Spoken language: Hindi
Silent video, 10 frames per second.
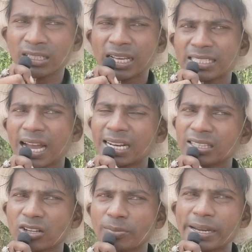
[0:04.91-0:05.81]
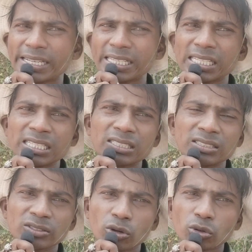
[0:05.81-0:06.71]
खेसारी तेरे बेटी
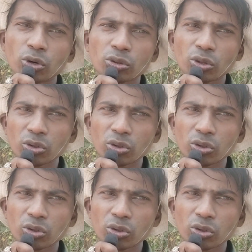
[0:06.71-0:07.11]
तो तो